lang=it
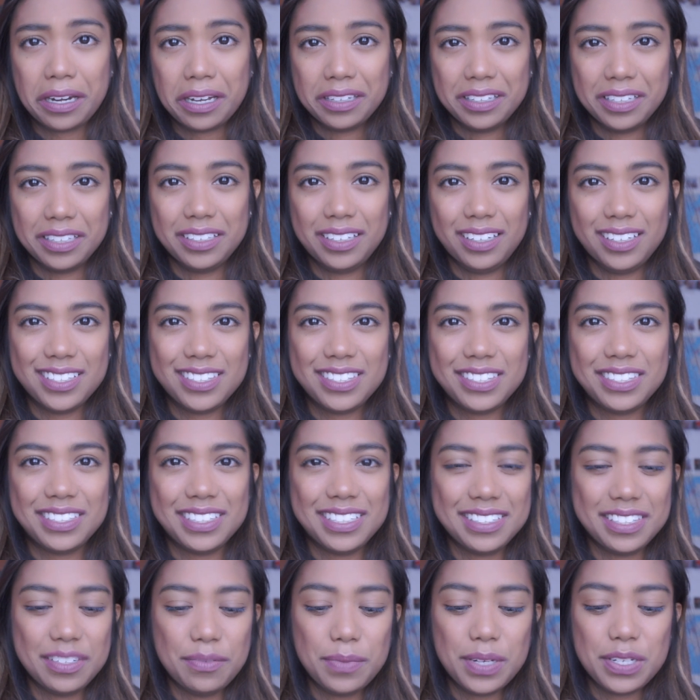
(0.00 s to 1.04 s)
andate a
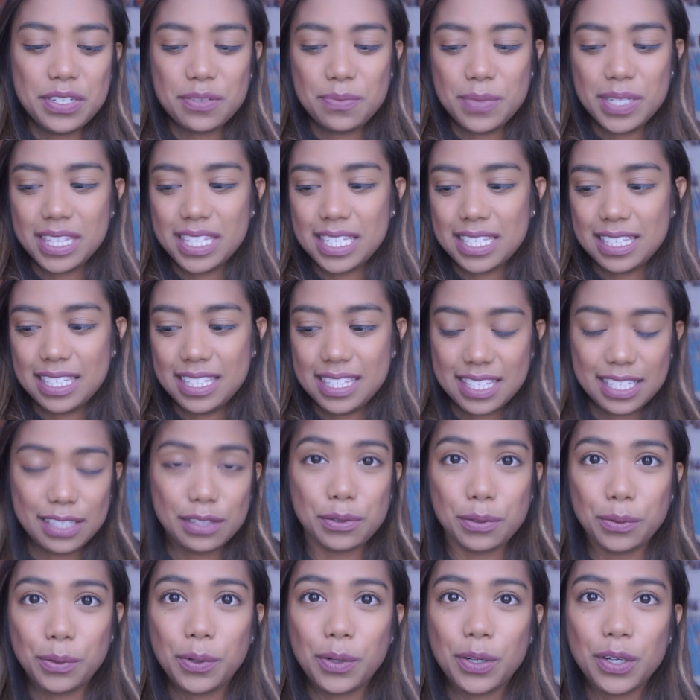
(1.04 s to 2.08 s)
lezione semplicemente senza
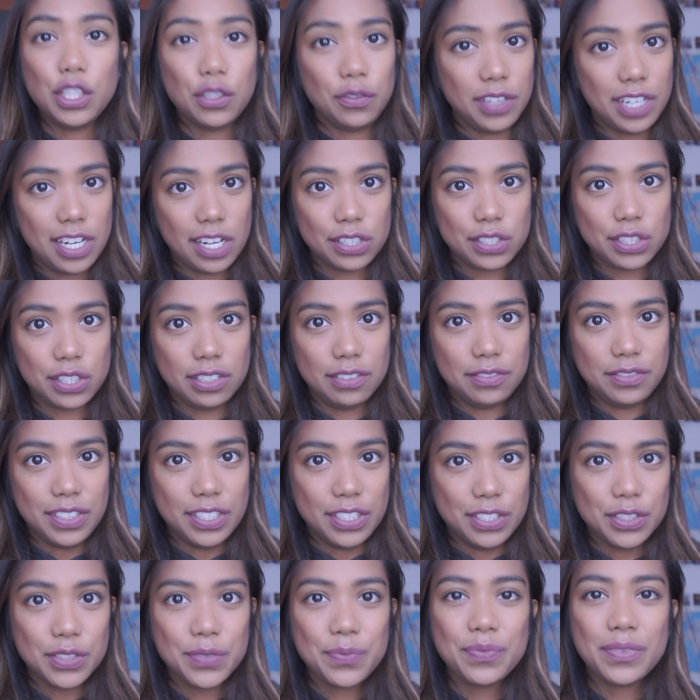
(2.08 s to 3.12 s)
trucco. Vi lascio al
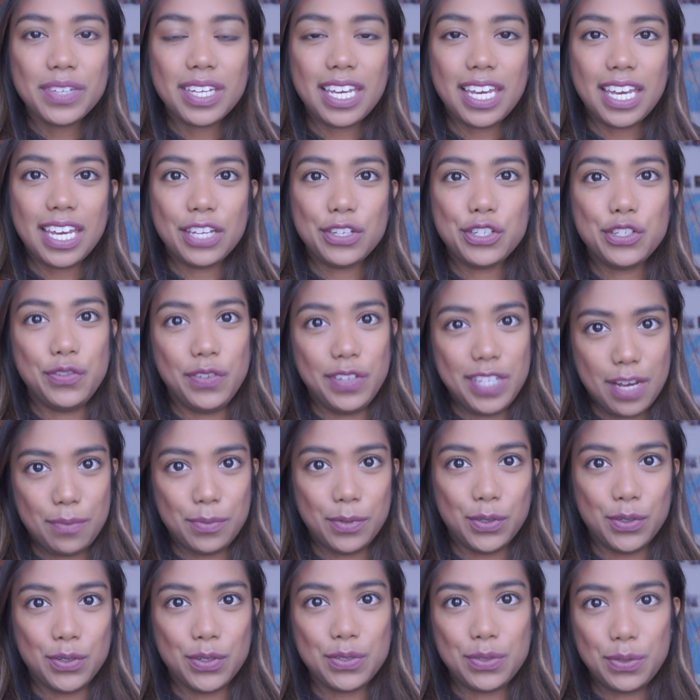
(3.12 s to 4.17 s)
video e ci
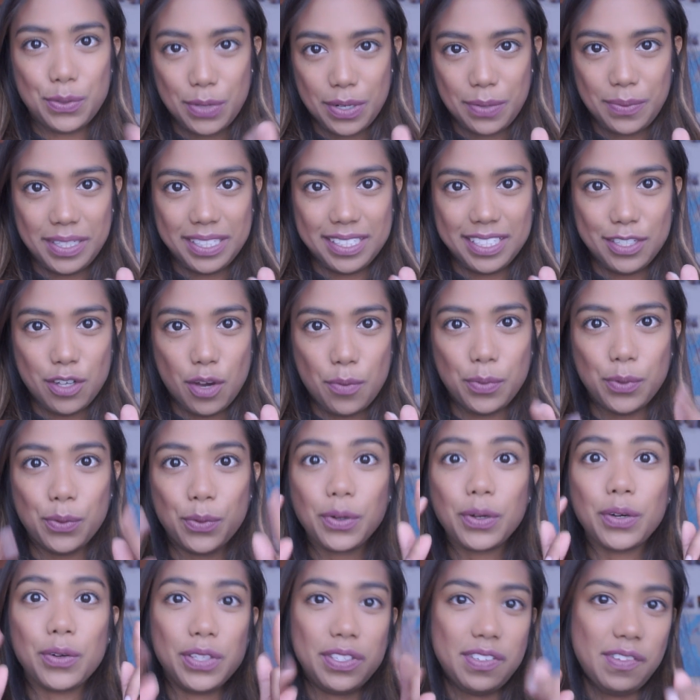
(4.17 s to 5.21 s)
vediamo sicuramente
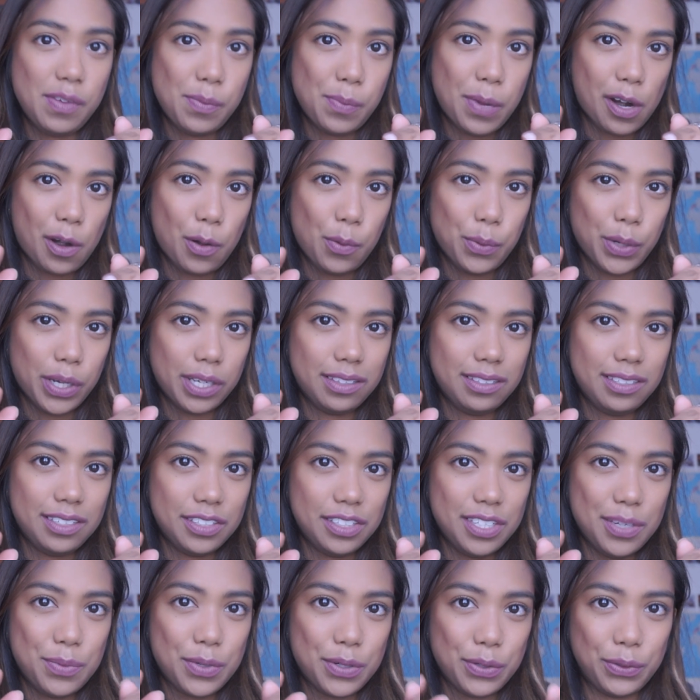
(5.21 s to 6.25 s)
dopo, così vi parlo un
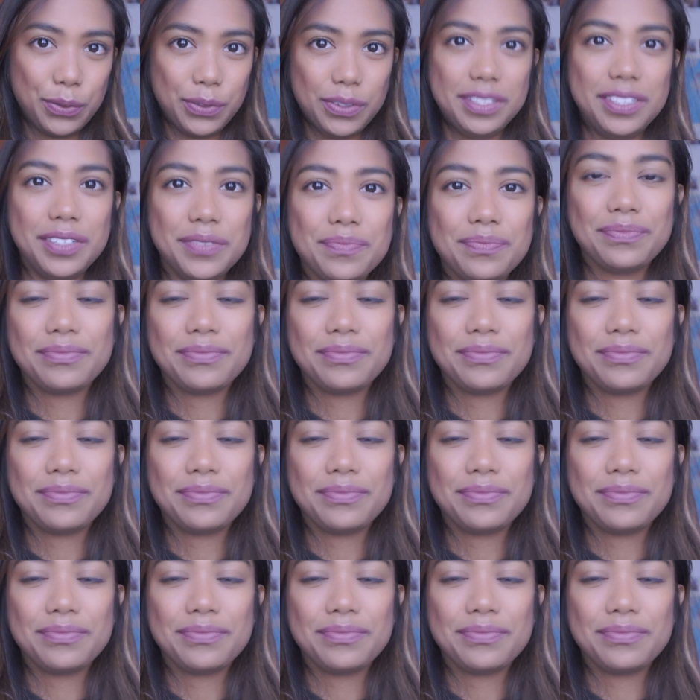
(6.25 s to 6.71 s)
pochettino dei prodotti.